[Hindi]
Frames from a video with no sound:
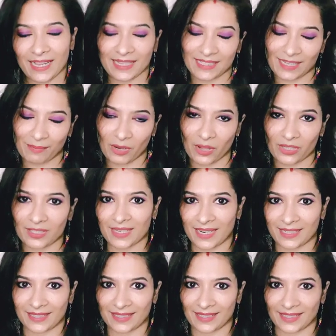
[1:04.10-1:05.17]
आज के ब्लॉग
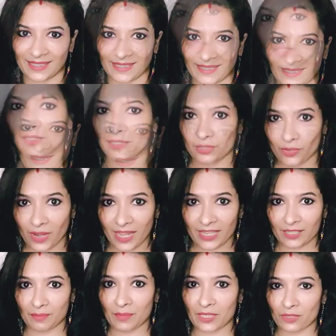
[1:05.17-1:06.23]
स्टार्ट करते हैं सो
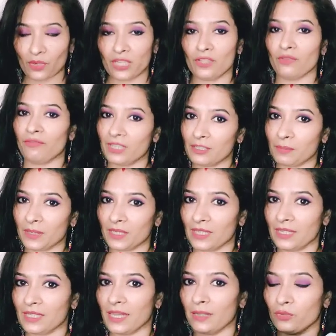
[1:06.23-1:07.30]
गाइज मीसो की जो फर्स्ट
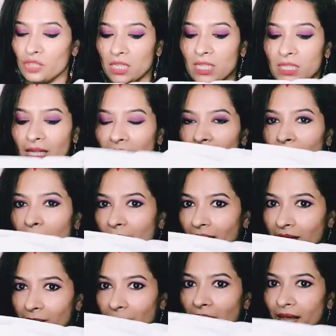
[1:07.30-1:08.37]
परचेज़ है कुछ इस तरह के
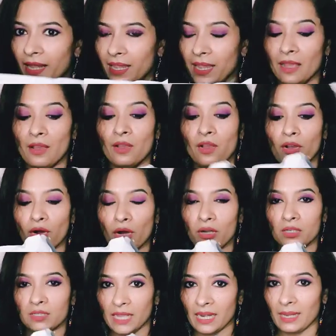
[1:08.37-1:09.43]
पैकेट में आई है
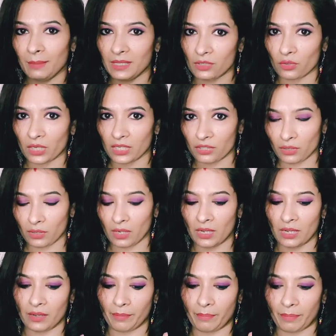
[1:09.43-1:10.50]
और सारे मीसो की जो
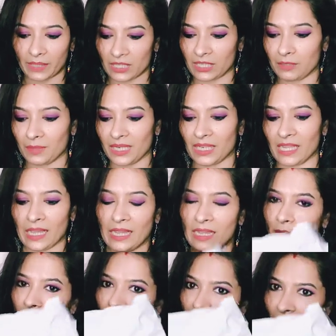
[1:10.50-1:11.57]
परचेज़ मैंने किया
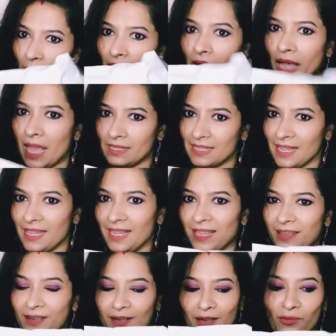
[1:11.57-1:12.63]
है लगभग ऐसा
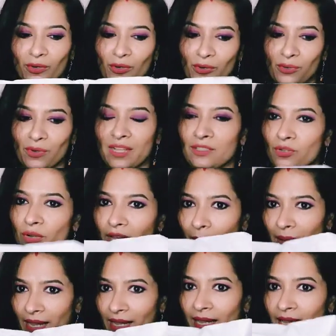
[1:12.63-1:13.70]
ही आ, उन लोगों का जो है
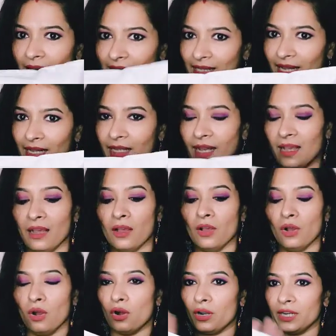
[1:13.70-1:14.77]
पैकिंग ऐसा ही था
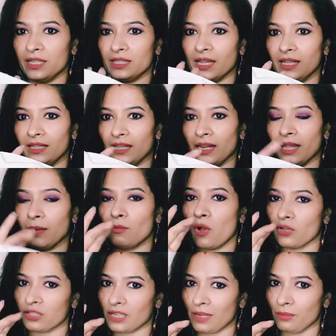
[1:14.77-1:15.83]
और इसके अंदर एक
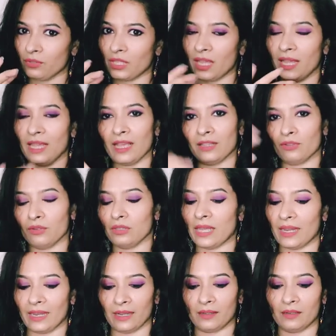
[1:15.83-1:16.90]
बॉक्स टाइप होता है या तो
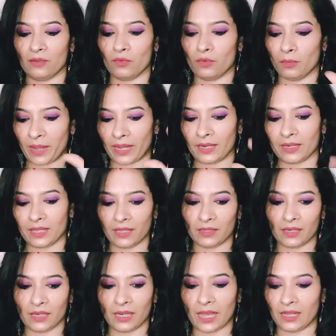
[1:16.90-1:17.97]
डायरेक्ट वो पैकेट के
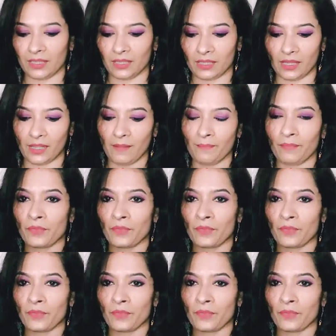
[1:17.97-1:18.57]
अंदर ही डाल देते हैं